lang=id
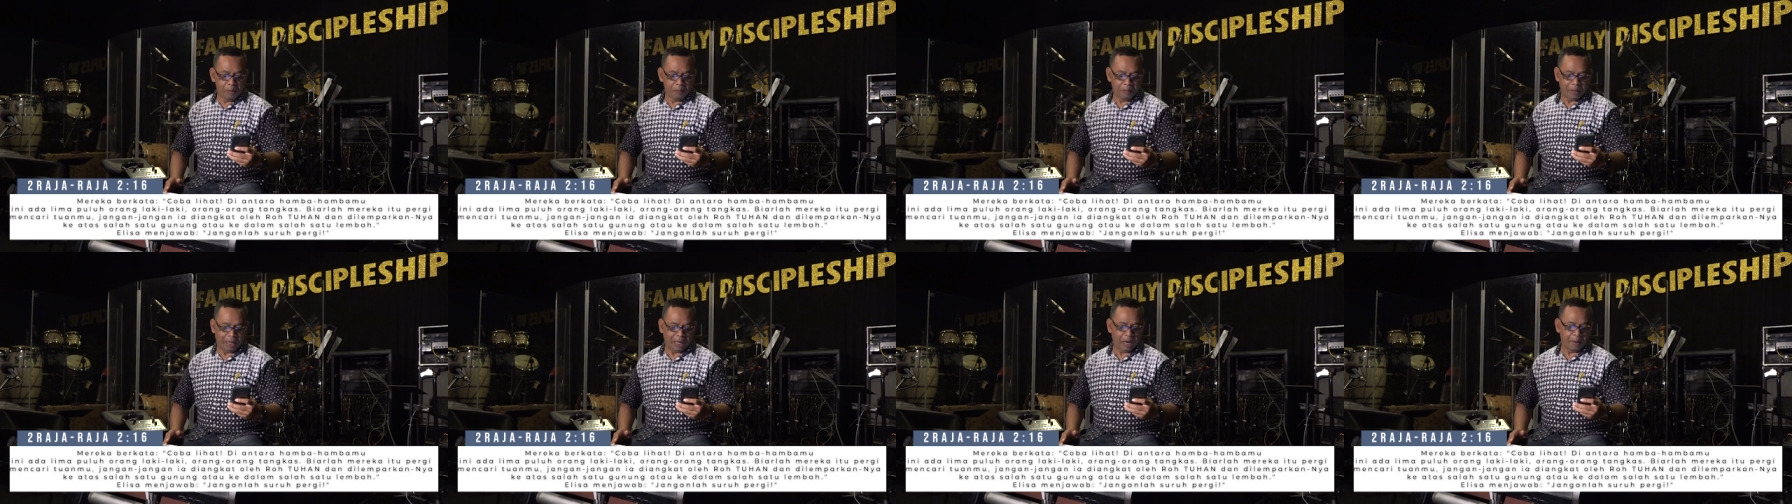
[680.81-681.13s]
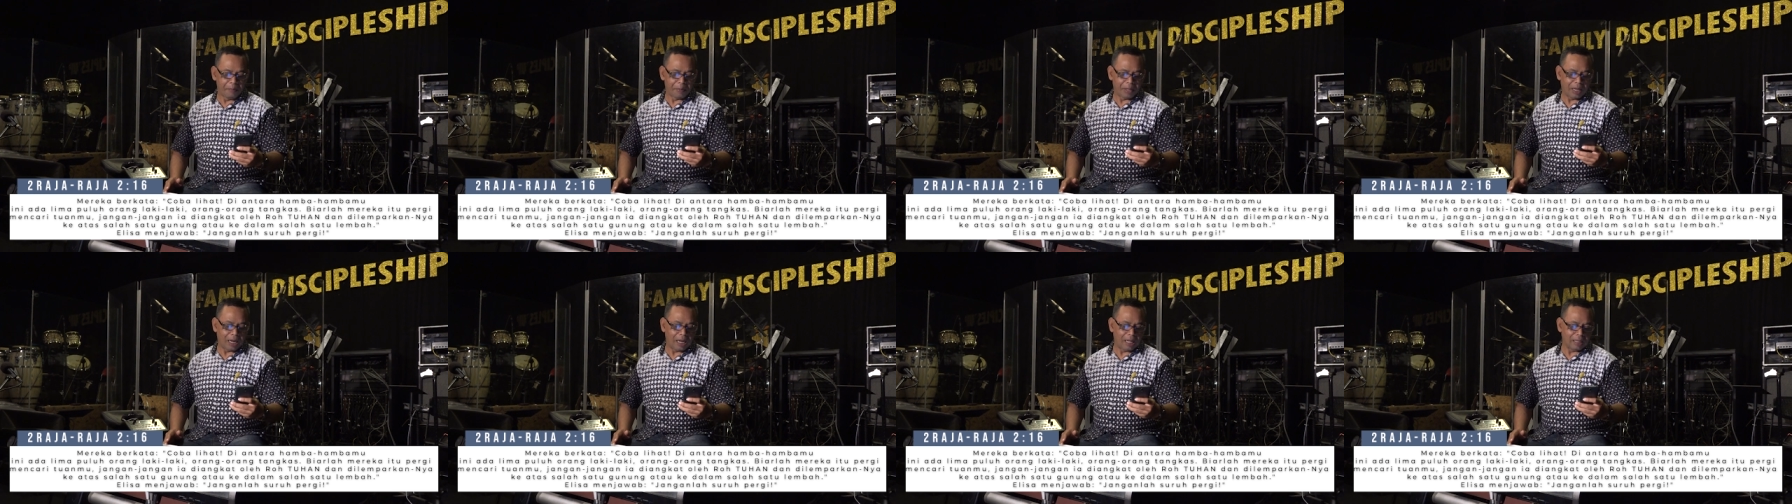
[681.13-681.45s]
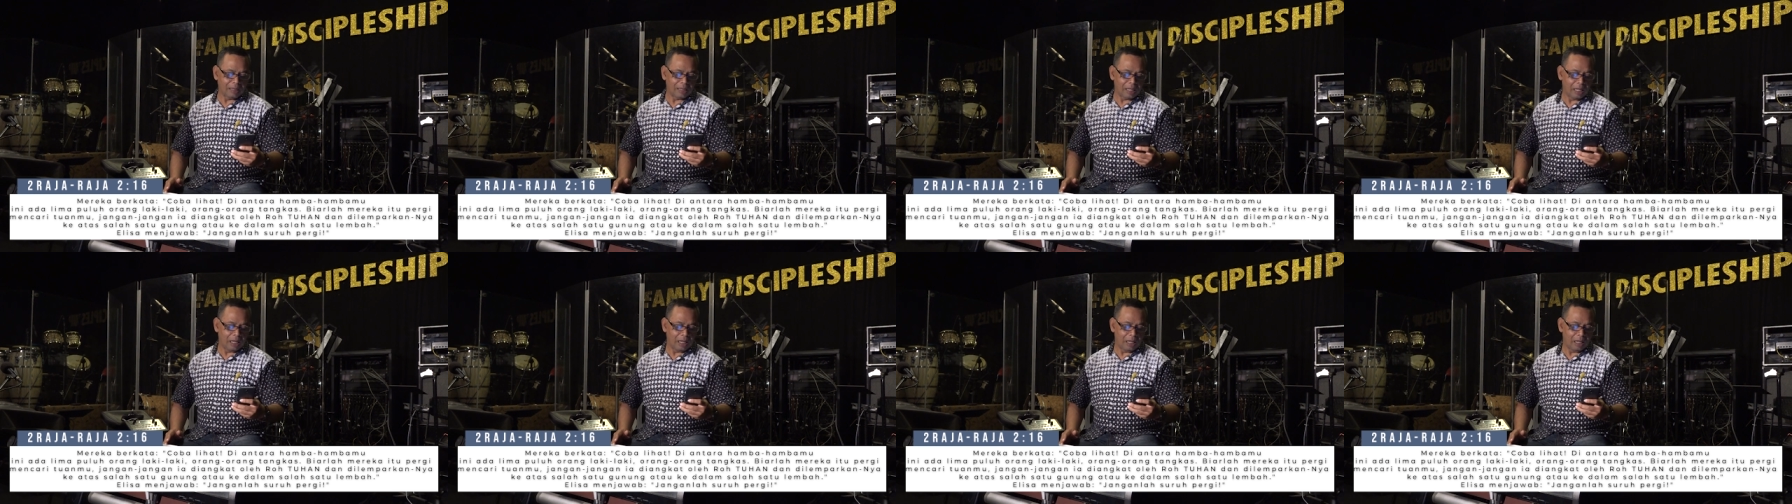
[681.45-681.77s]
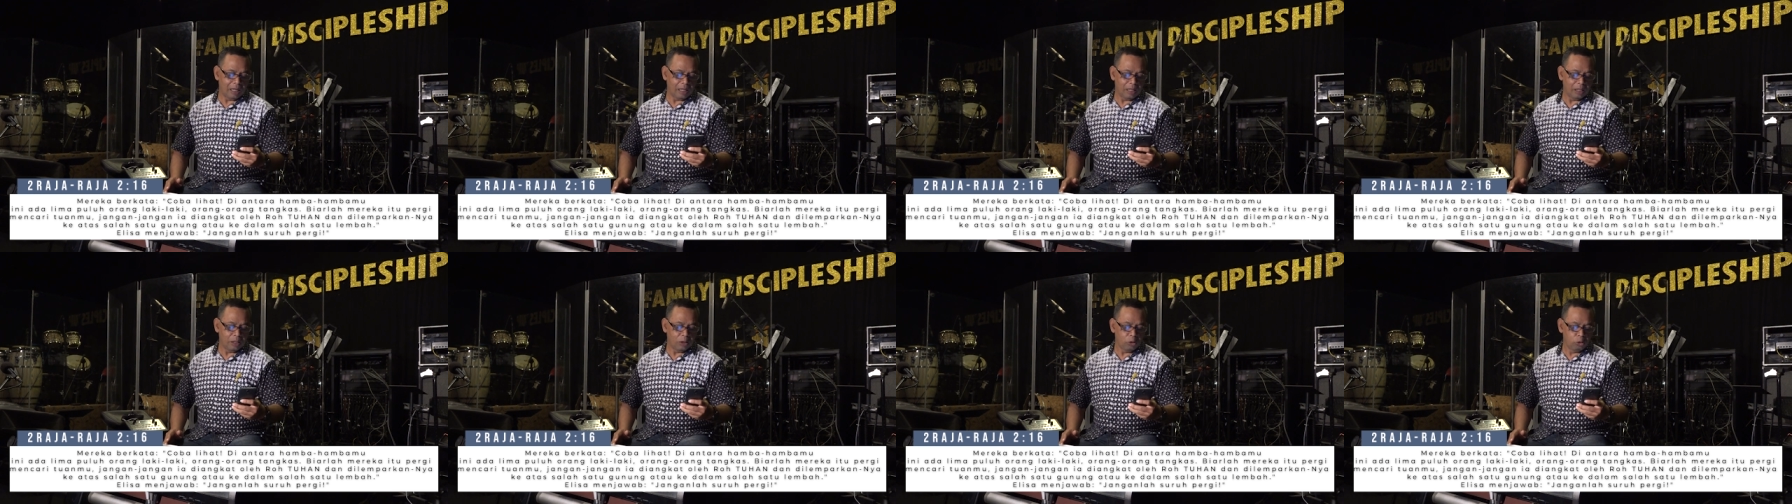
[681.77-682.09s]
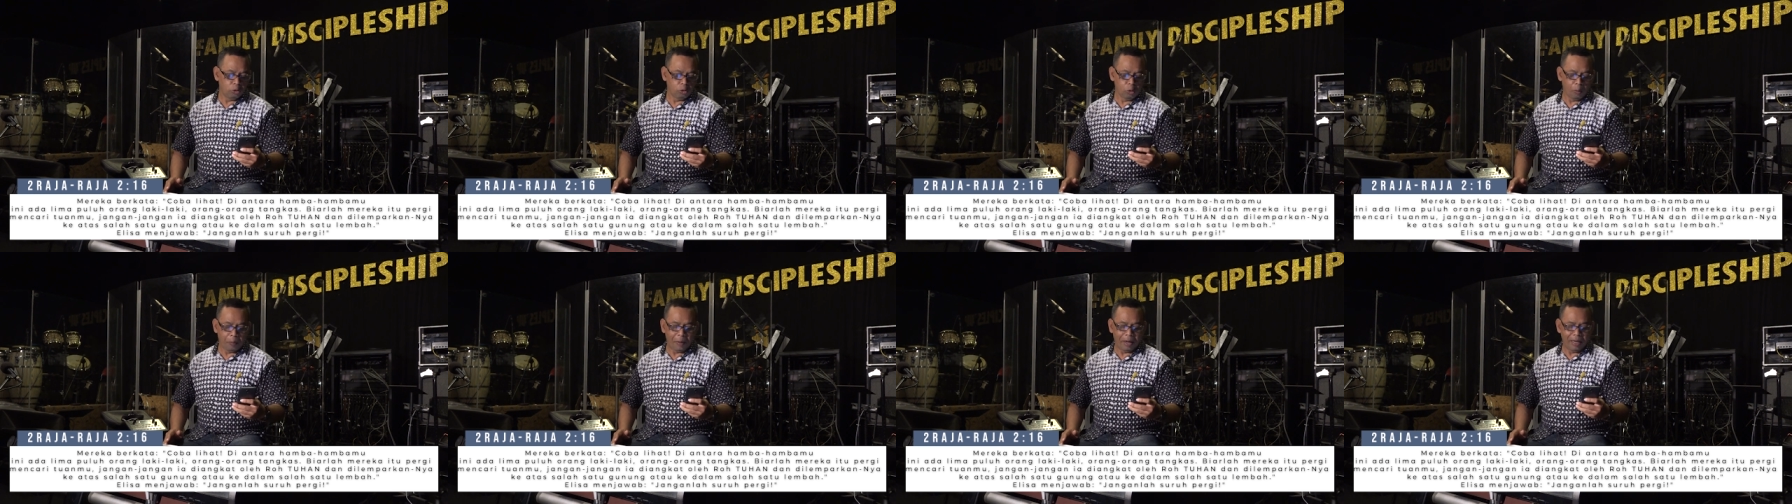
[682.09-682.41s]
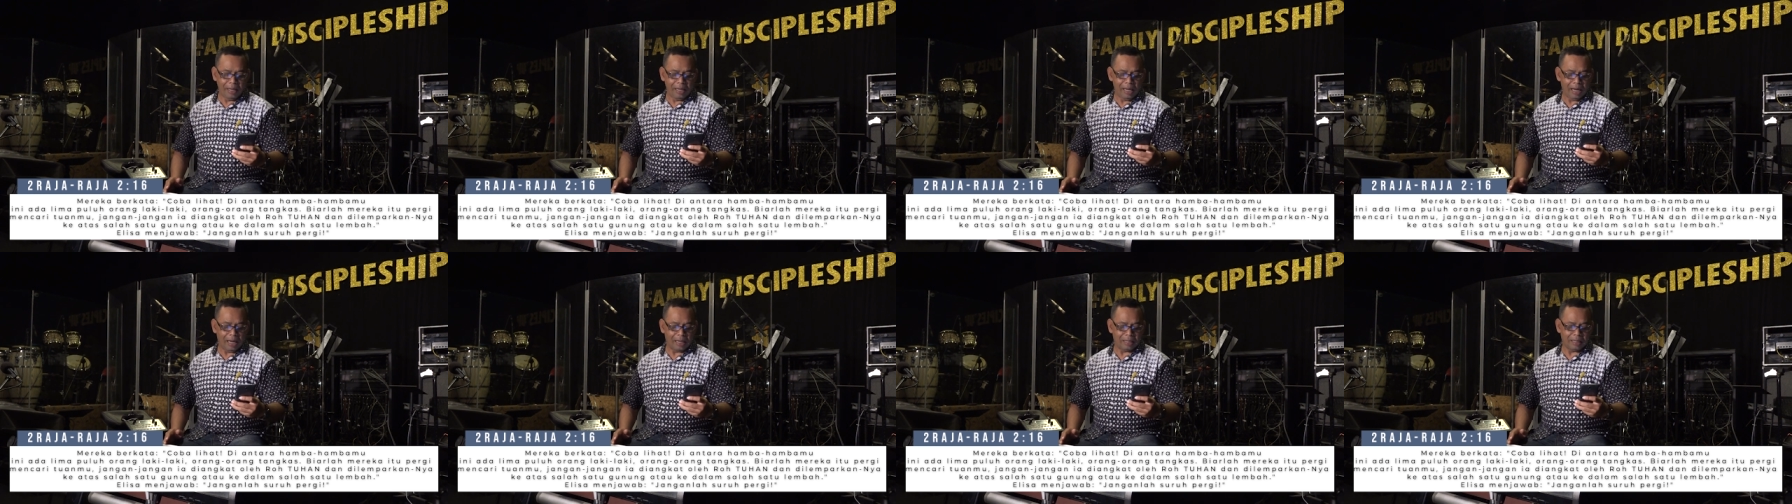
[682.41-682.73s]
Mereka berkata, coba
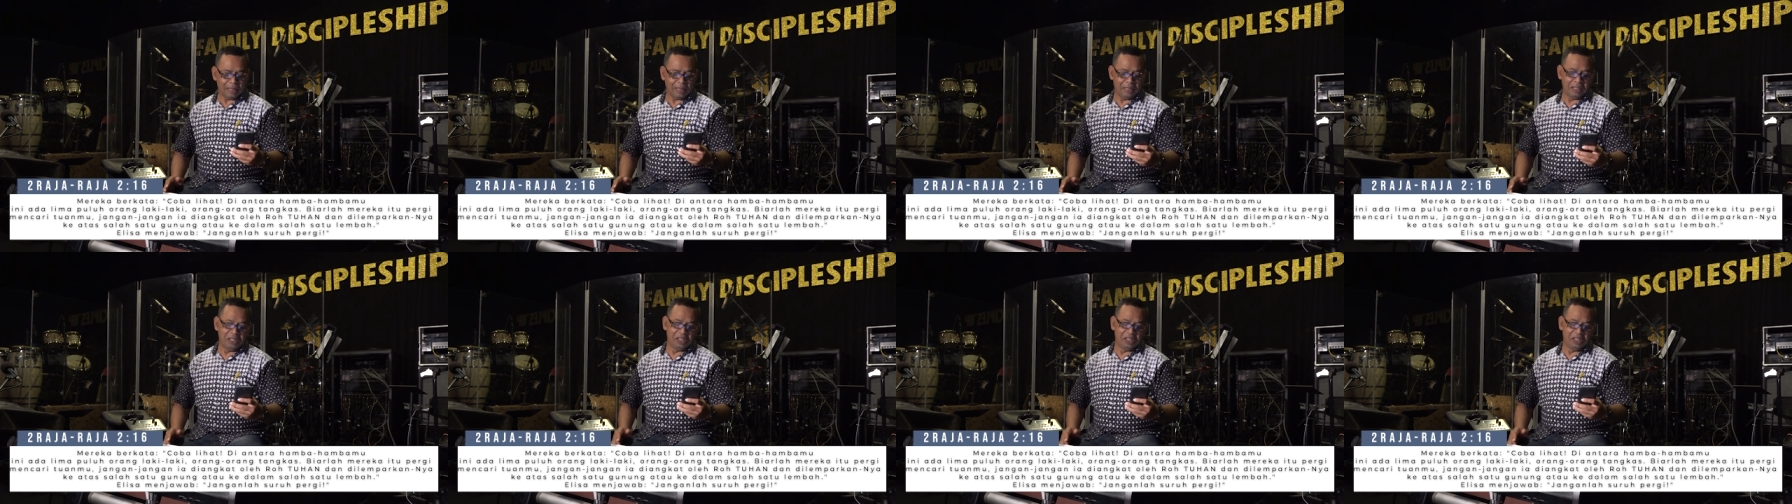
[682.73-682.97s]
lihat